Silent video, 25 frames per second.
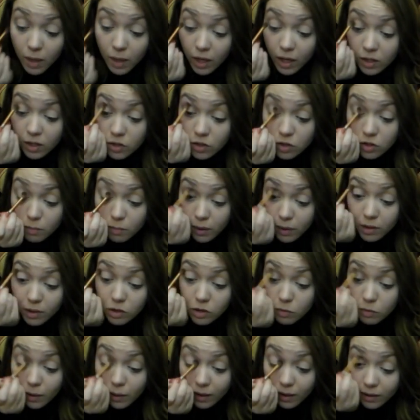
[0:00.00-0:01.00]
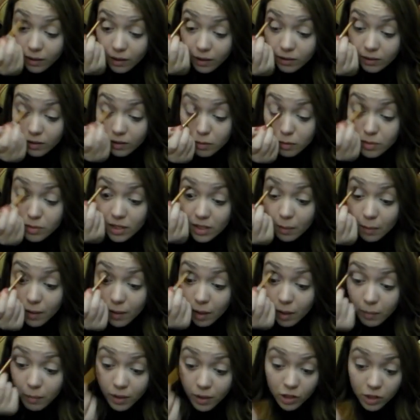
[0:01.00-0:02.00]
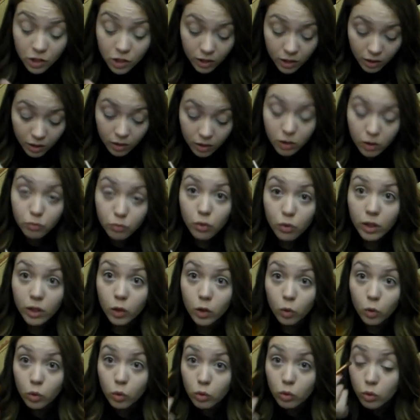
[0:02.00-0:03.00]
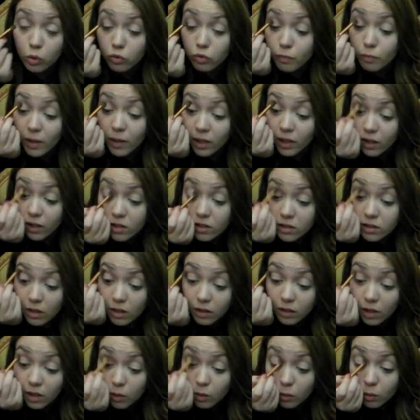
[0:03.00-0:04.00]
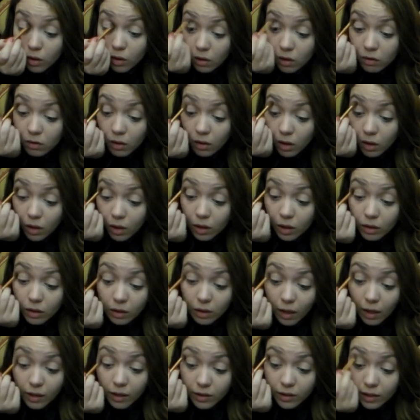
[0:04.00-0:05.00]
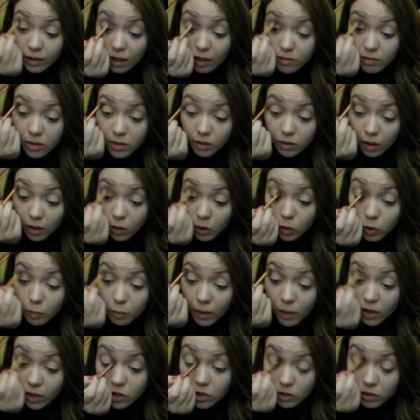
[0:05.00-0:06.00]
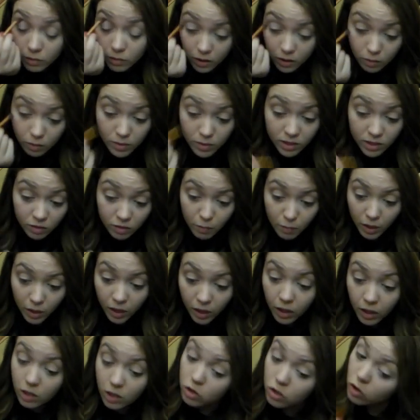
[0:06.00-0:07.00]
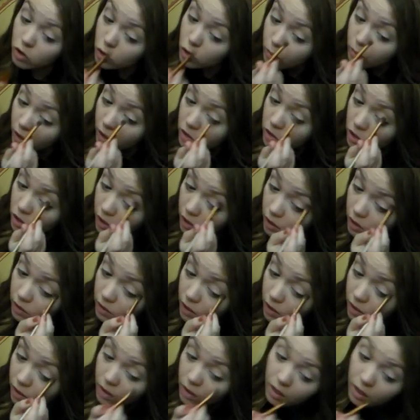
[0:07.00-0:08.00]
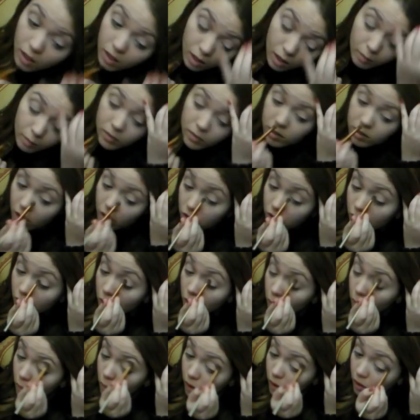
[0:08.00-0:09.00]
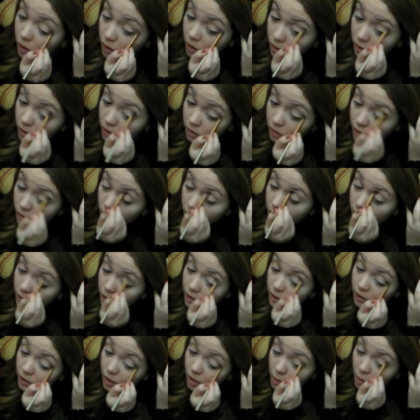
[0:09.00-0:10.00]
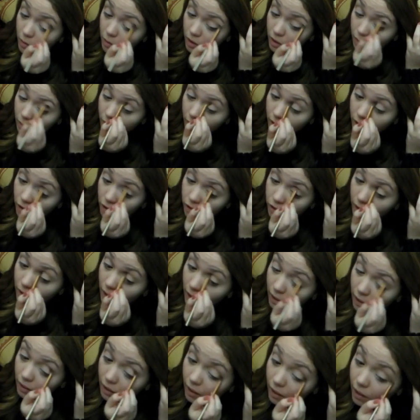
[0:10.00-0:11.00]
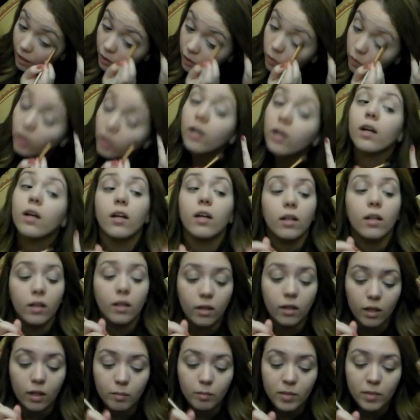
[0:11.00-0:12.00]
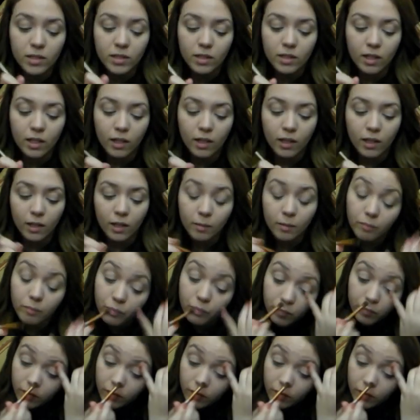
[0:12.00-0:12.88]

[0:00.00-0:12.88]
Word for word: ما غاديش باغي نكثر بصح ما عباليش حنا دي فوا كيكونوا نديرو في المكياج تاعنا ولا تلقاي ديك العفسه تاع اليوم ما غاديش ندير بزاف مكياج اليوم ما غاديش نكثر بصح حتى هو انا كي تكملي المكياج تاعك تلقاي روحك آه، عميتيها كاع